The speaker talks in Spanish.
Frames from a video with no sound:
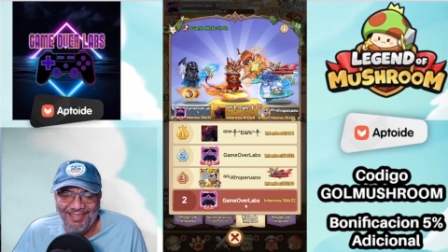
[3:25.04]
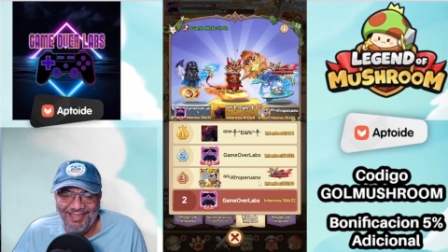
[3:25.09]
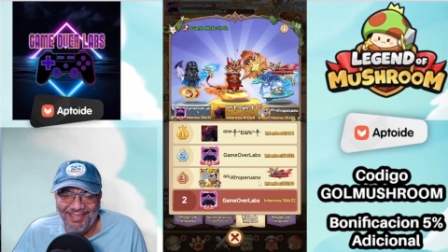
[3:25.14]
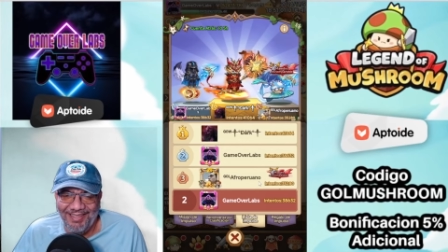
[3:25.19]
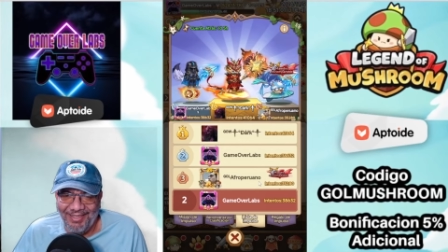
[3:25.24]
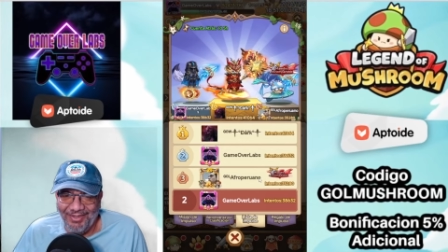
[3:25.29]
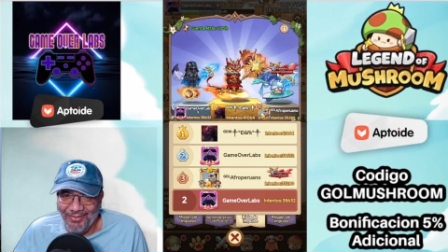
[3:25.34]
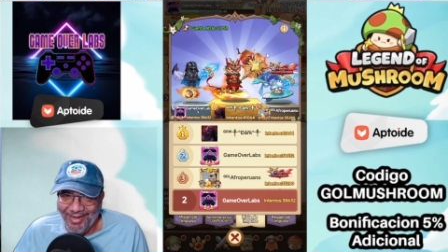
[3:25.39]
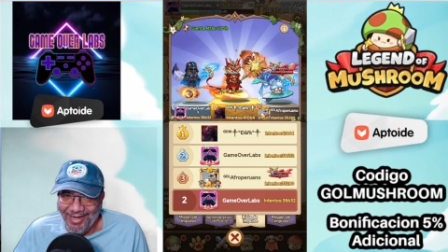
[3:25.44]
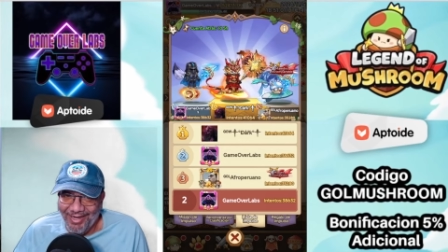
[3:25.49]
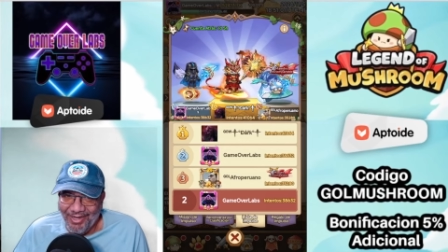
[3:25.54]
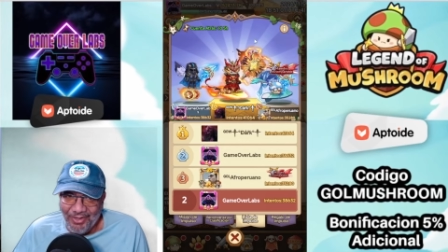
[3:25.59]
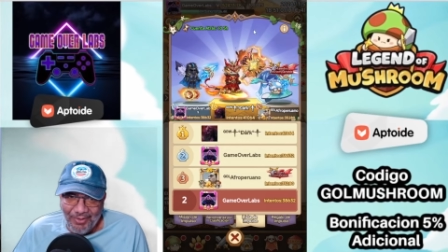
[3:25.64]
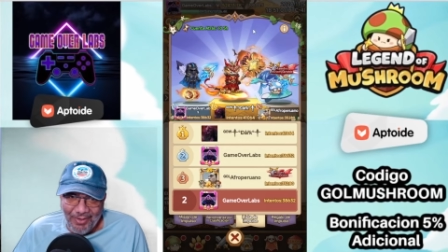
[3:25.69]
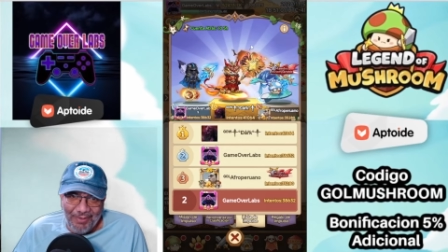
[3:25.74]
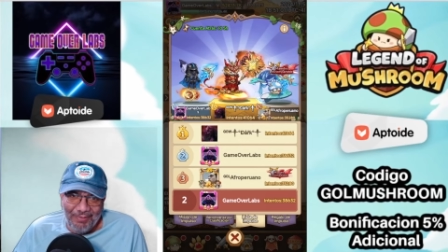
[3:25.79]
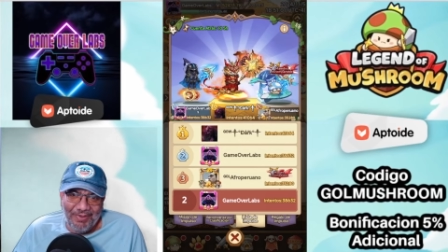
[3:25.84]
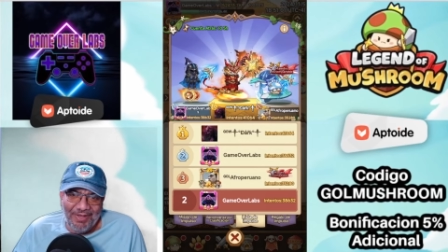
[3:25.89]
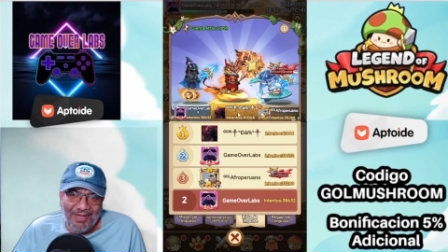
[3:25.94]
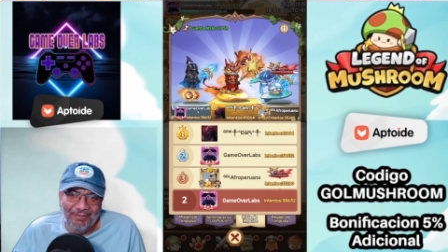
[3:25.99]
Igual no
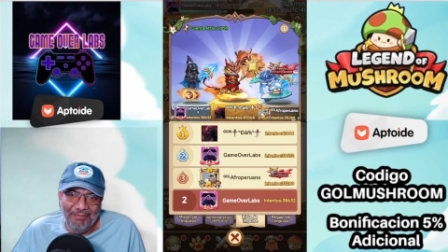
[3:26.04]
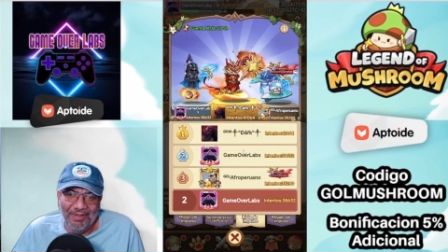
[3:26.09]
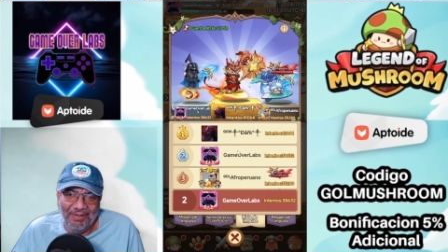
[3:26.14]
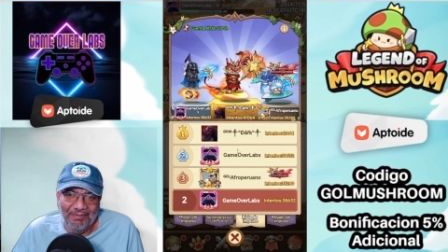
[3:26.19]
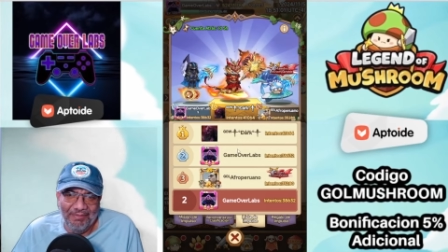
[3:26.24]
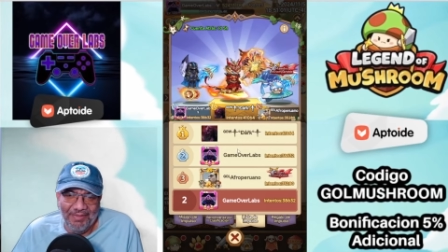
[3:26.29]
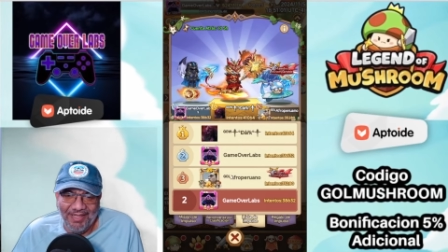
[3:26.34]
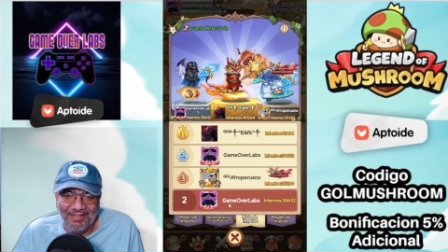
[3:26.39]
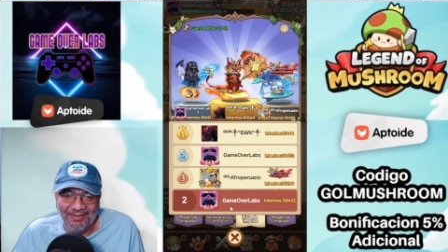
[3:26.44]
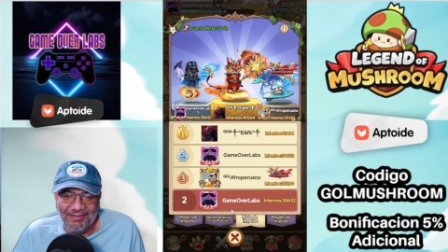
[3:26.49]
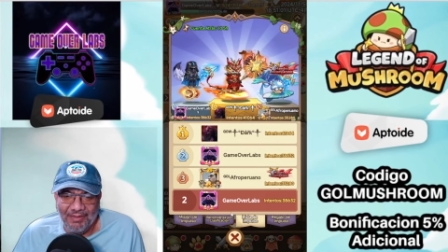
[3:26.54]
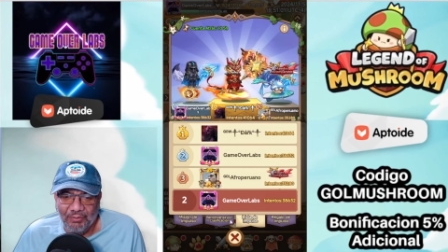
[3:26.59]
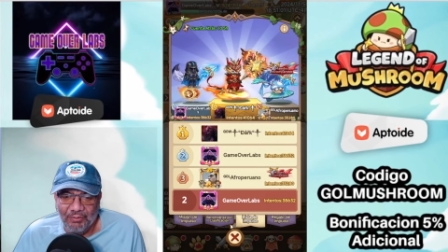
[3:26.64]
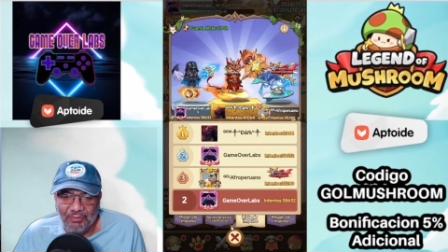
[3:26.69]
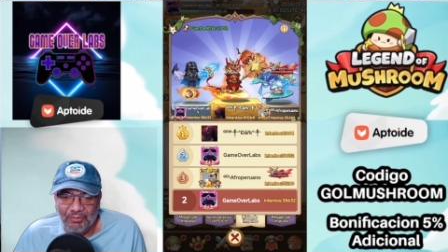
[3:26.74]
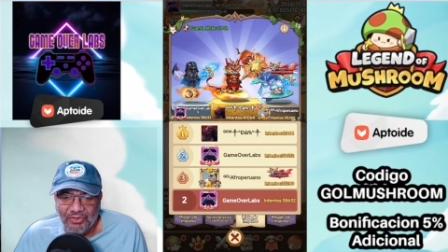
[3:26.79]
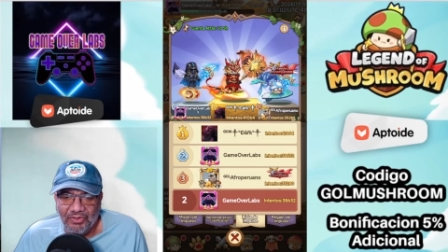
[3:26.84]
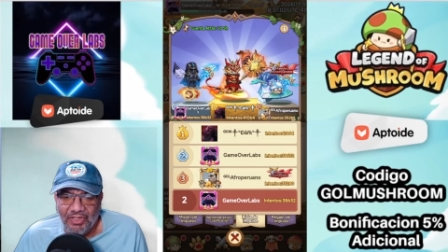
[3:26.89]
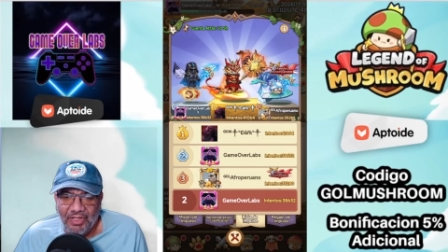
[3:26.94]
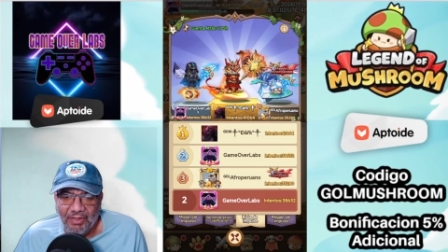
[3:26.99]
vamos a permanecer
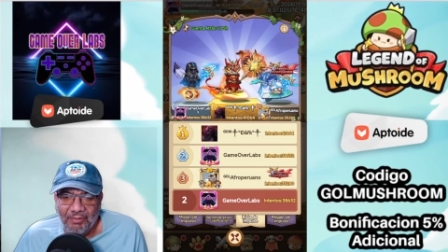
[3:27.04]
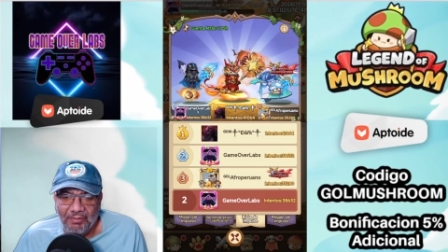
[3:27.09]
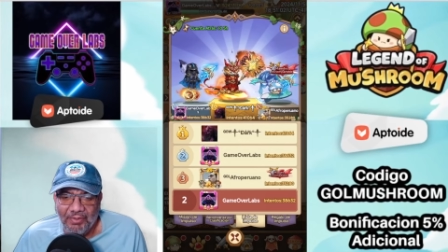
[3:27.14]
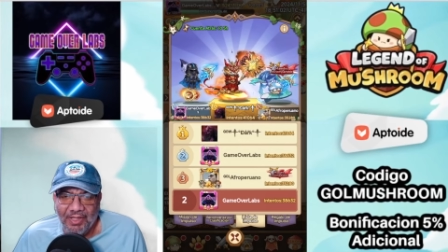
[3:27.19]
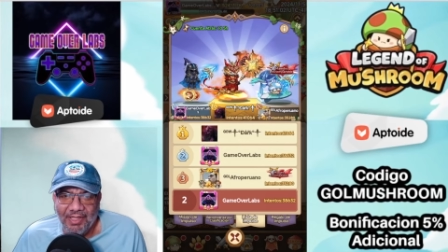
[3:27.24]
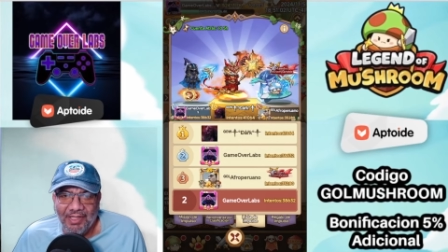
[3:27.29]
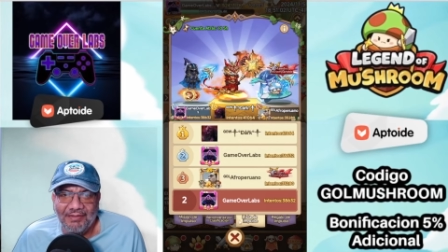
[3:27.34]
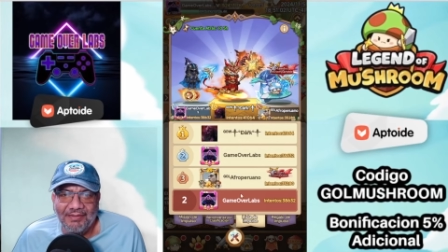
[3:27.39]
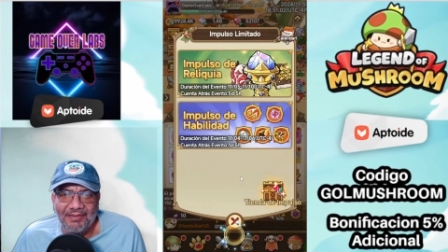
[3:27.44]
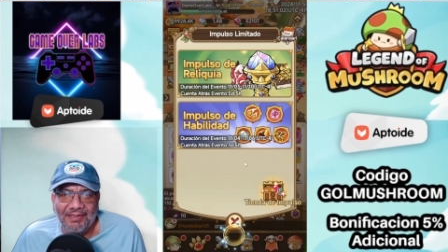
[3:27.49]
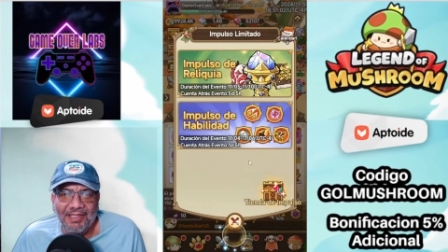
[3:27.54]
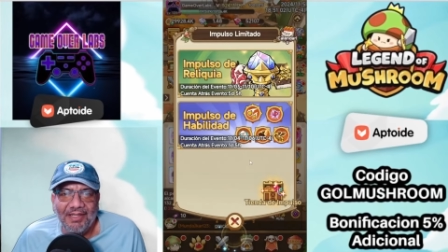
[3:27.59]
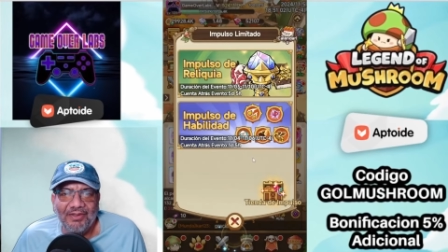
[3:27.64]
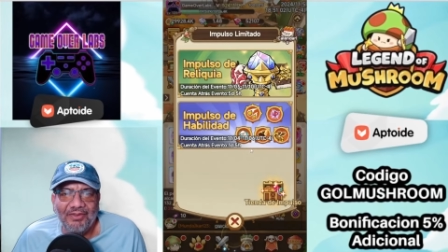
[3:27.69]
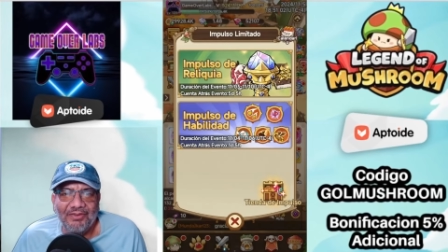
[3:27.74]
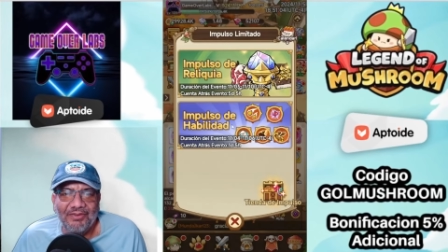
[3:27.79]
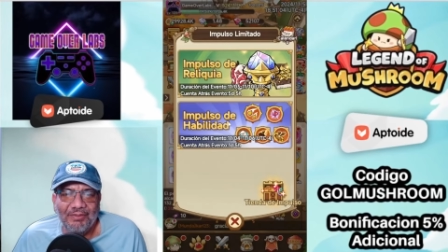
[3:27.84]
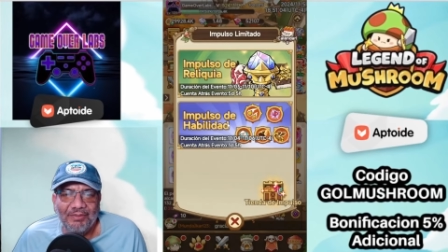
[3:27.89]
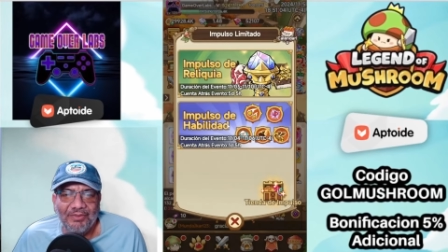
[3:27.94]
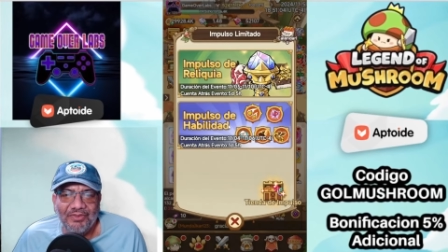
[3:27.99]
mucho tiempo ahí, así que
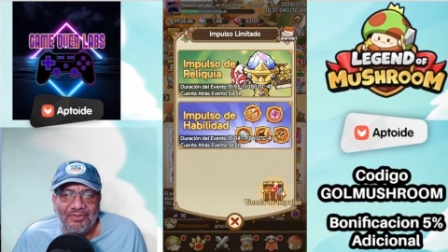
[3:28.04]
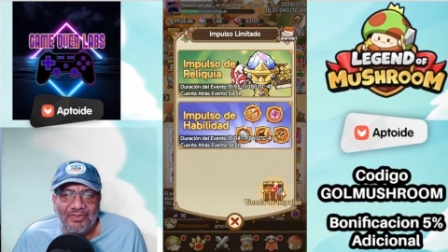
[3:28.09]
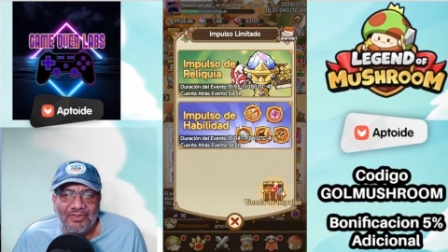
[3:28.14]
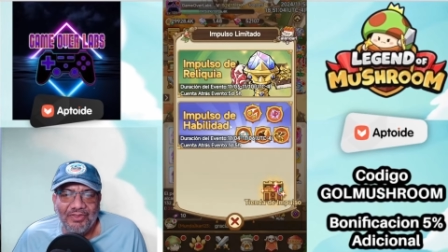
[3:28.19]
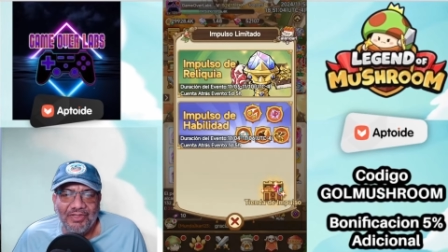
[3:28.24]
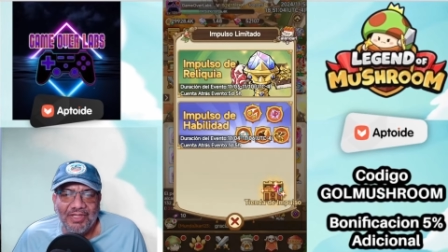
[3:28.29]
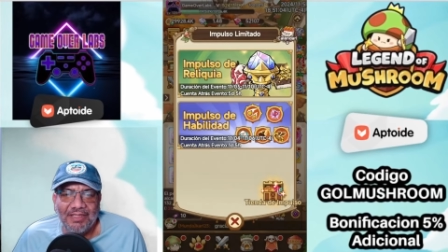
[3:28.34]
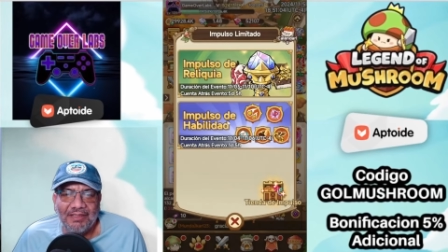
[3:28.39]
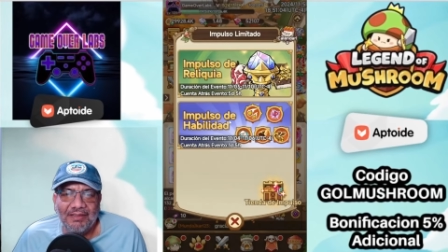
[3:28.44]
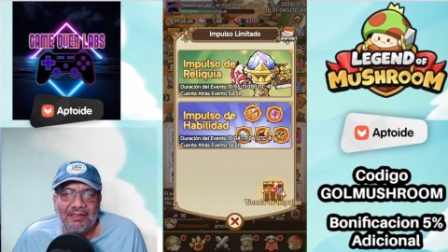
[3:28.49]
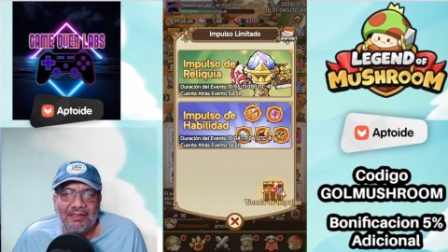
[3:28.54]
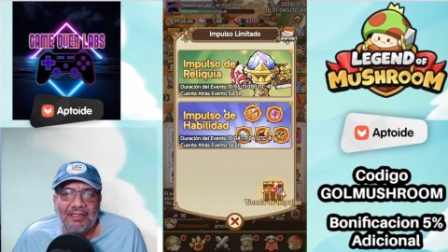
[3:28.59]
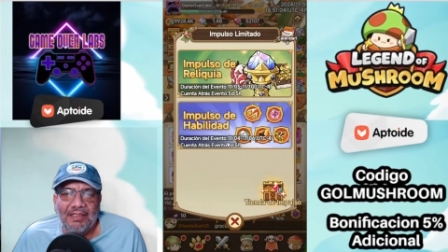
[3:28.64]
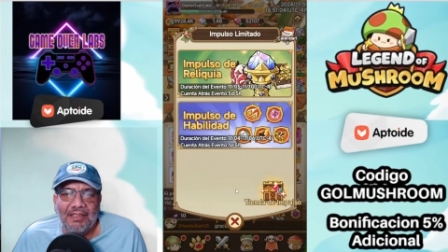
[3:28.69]
no se emocionen.